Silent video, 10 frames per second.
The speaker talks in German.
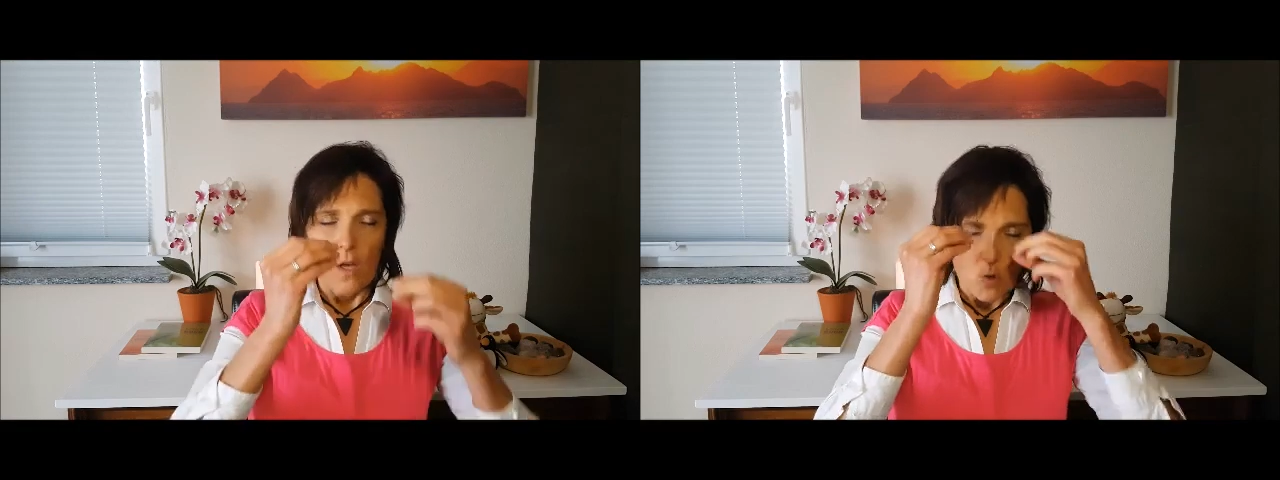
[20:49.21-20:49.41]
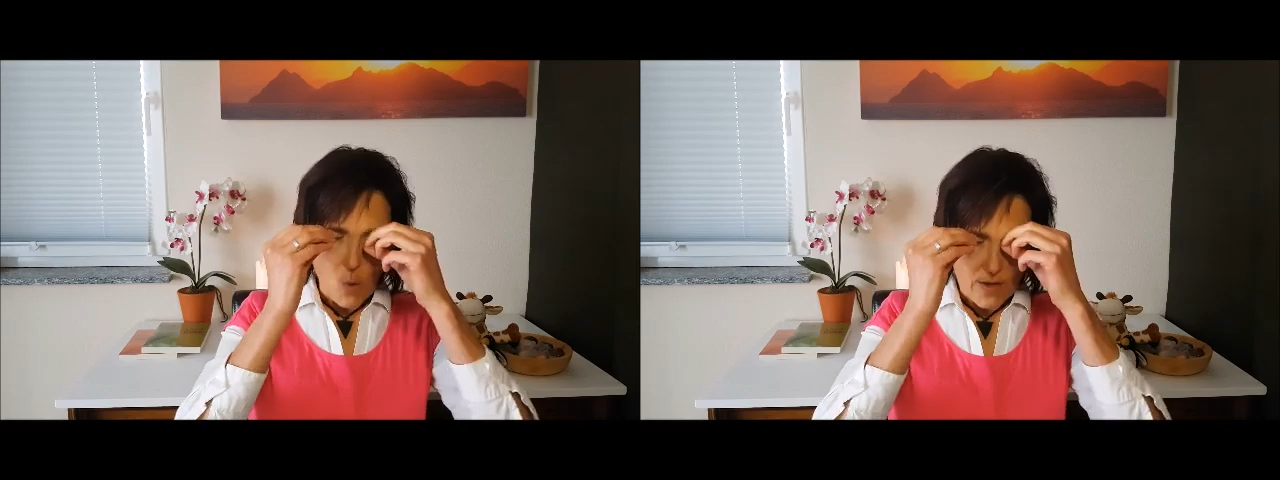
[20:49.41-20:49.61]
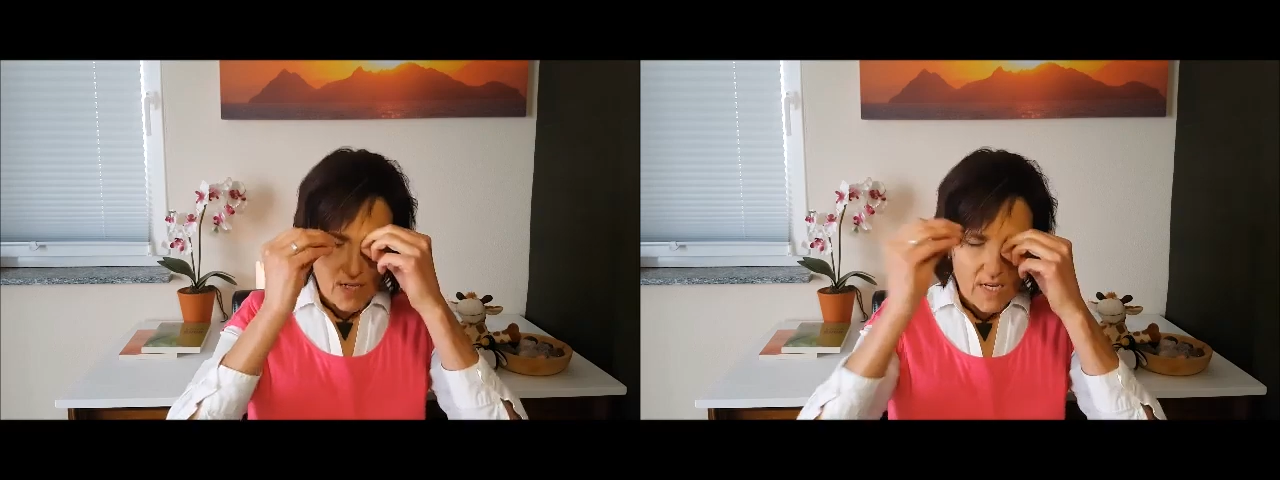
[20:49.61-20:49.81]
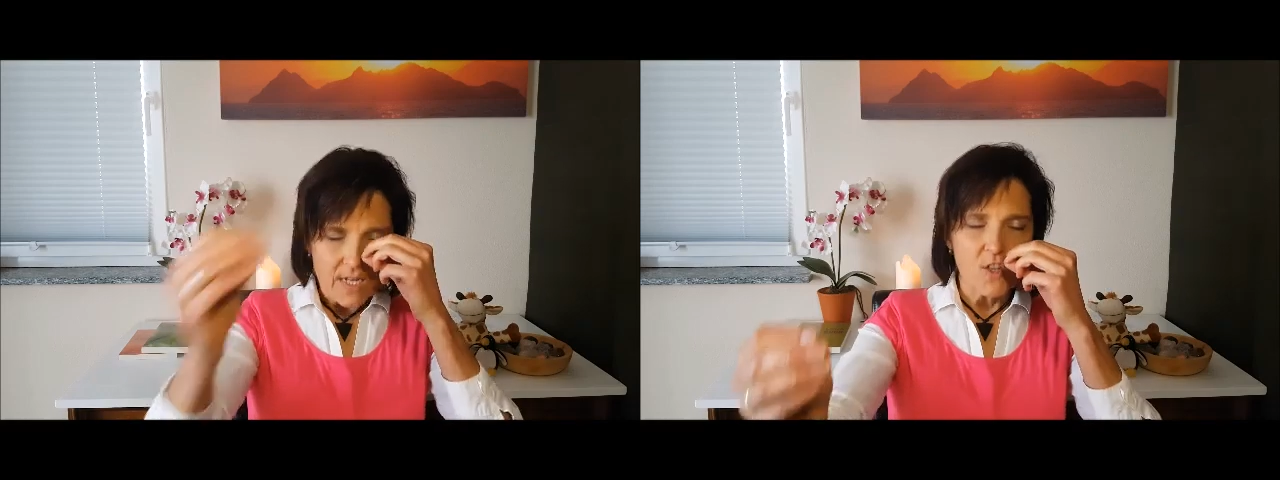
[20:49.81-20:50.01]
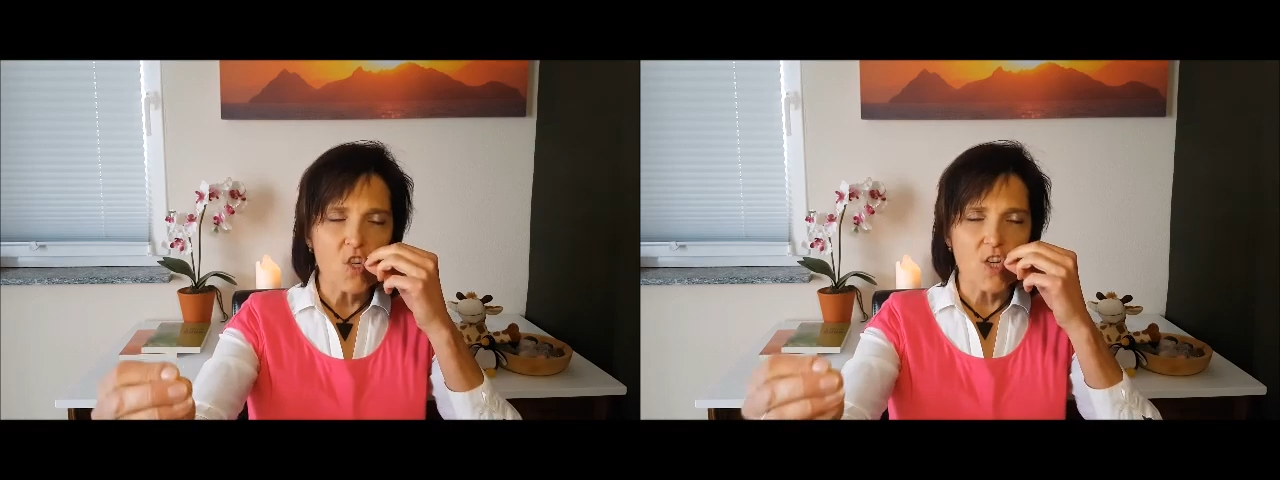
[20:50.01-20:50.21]

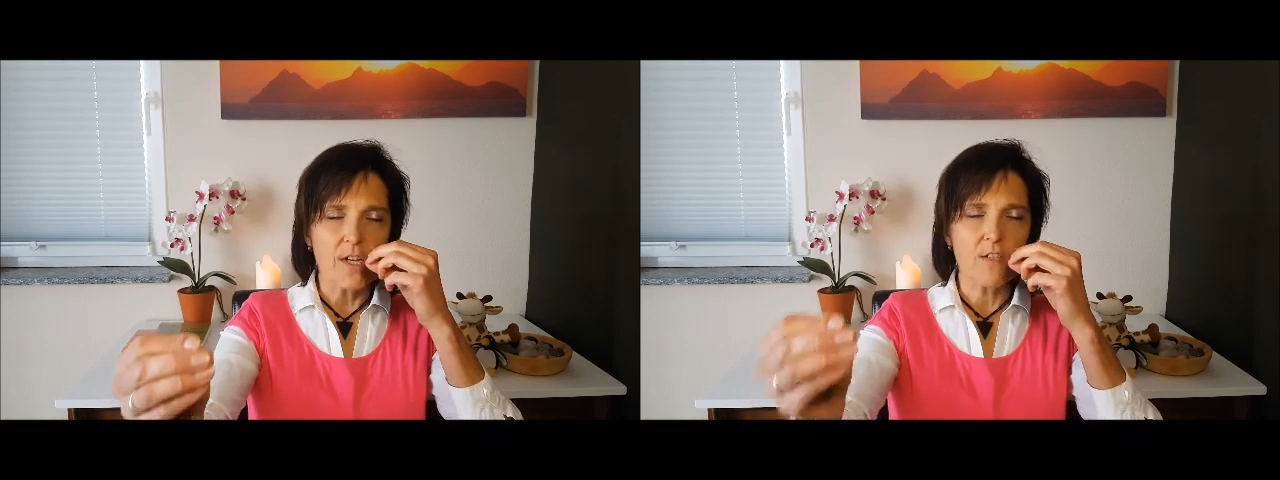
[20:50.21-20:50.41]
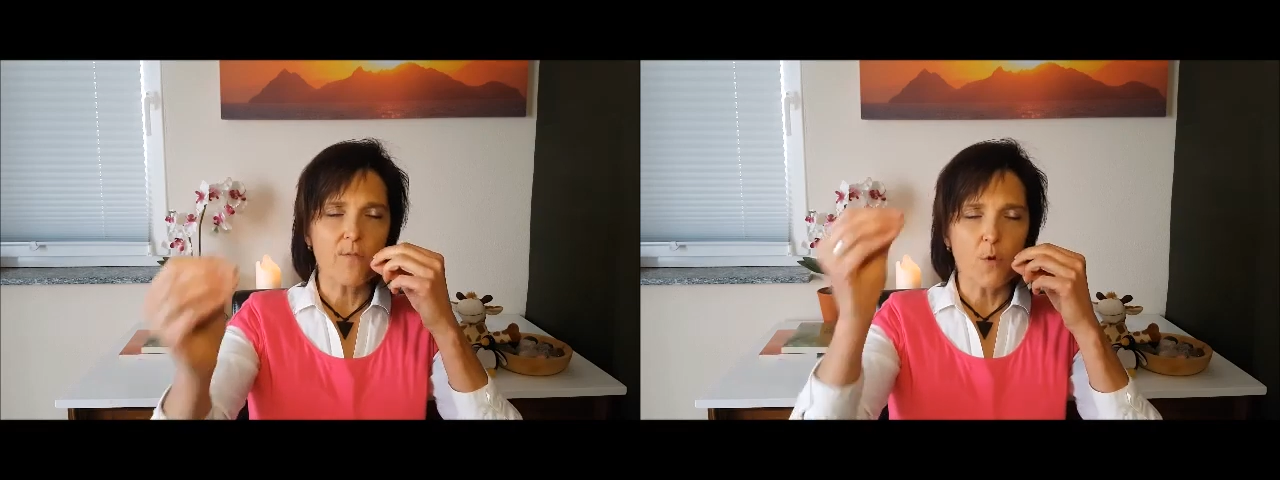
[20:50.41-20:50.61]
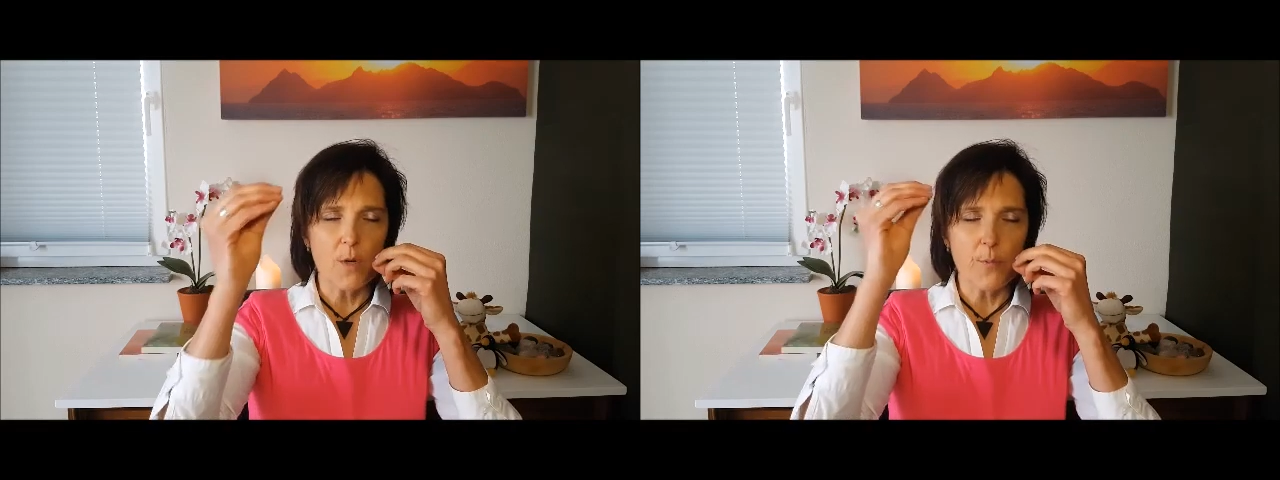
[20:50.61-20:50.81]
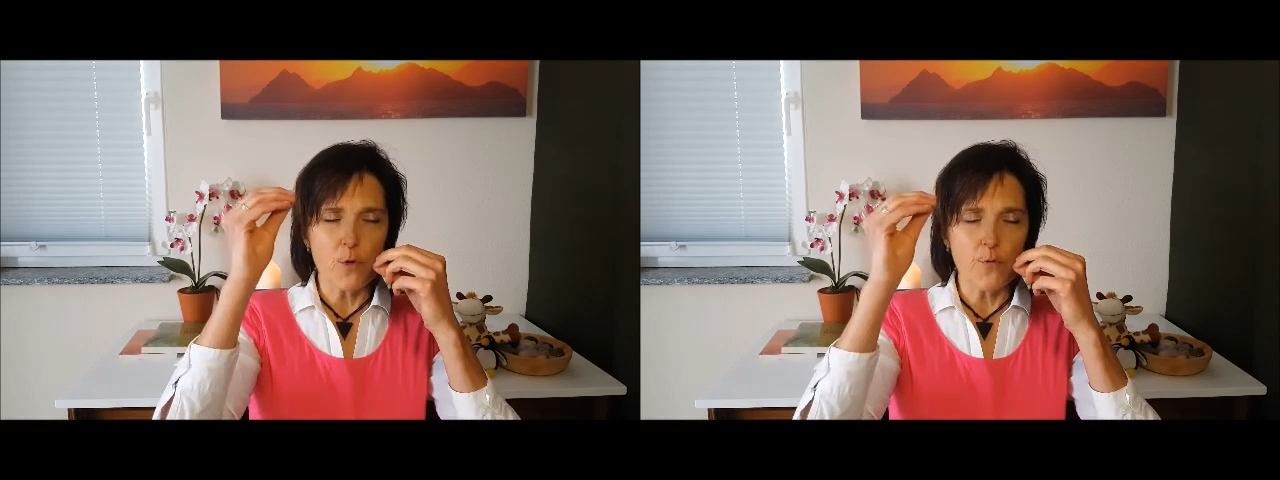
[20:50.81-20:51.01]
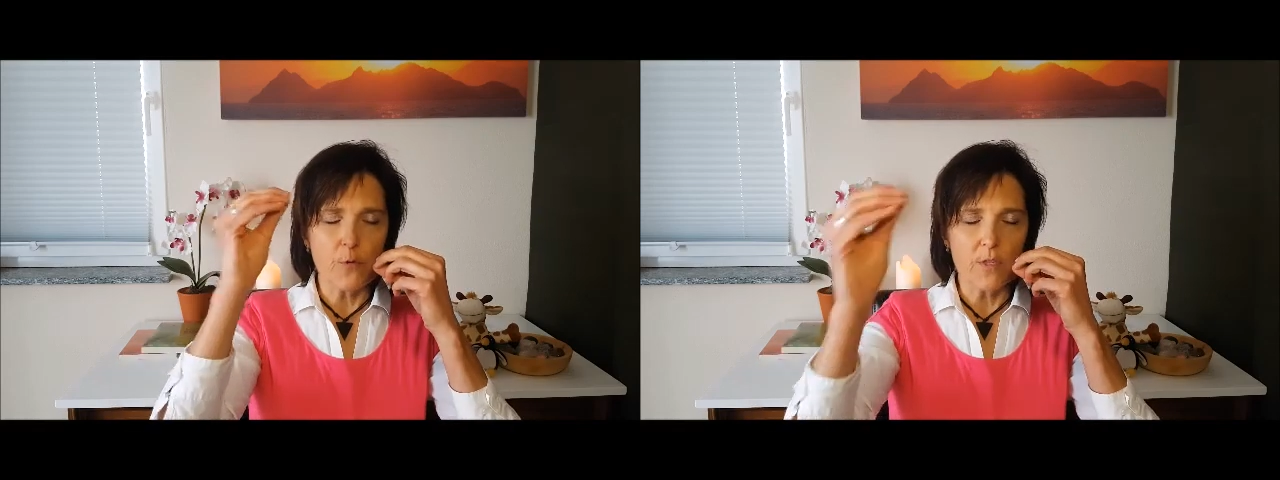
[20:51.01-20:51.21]
dorthin schickst, wo die
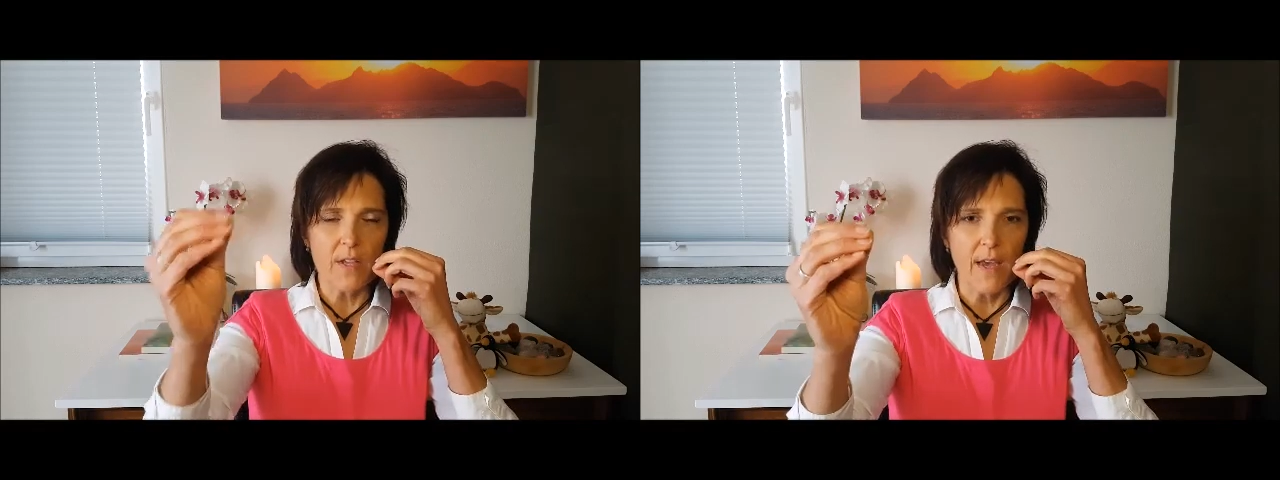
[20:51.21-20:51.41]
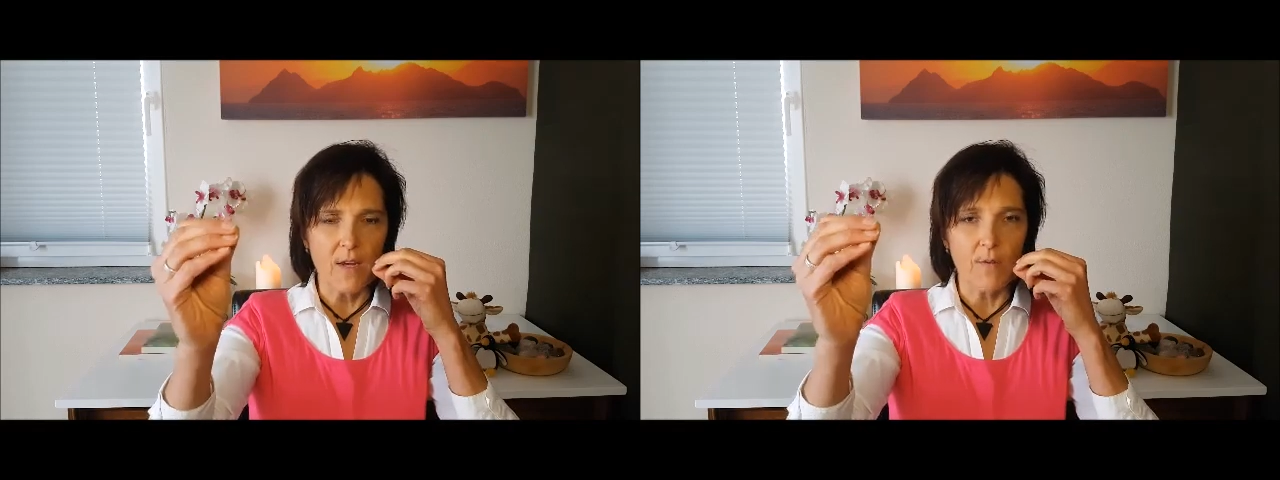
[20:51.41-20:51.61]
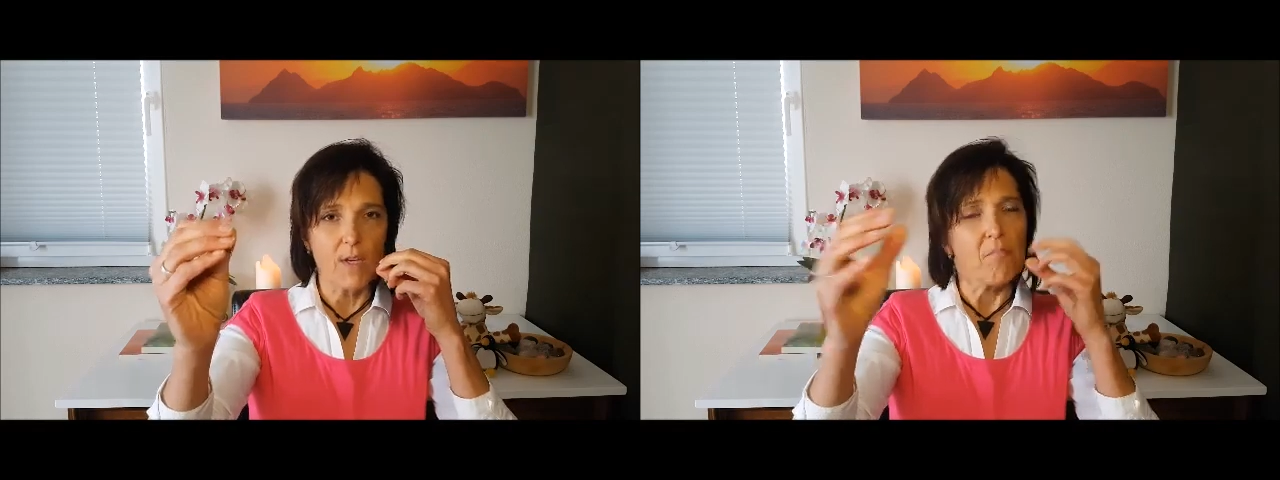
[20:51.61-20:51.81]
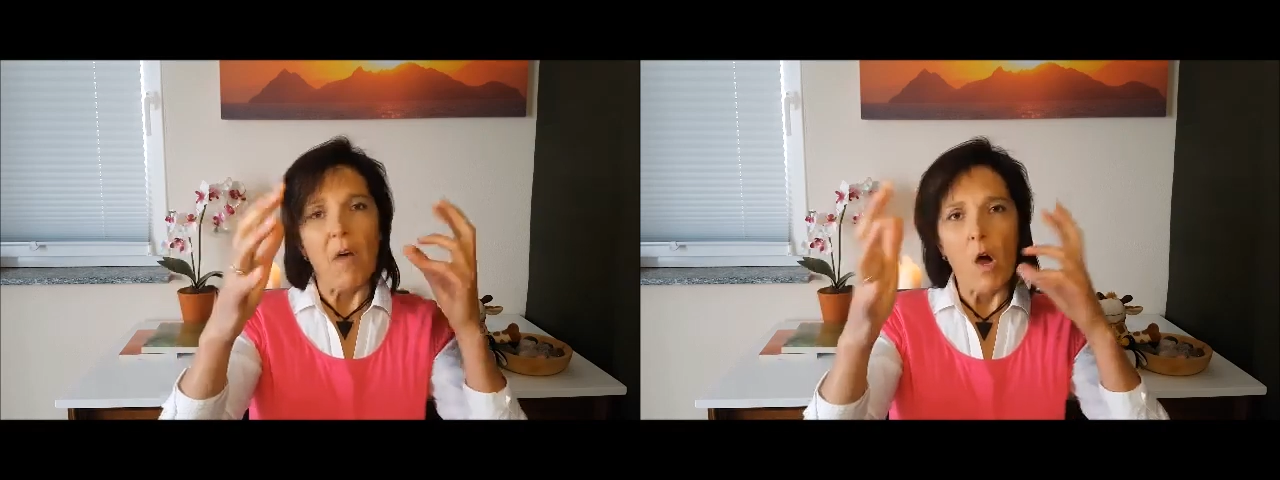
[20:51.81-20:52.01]
Prüfung sein wird.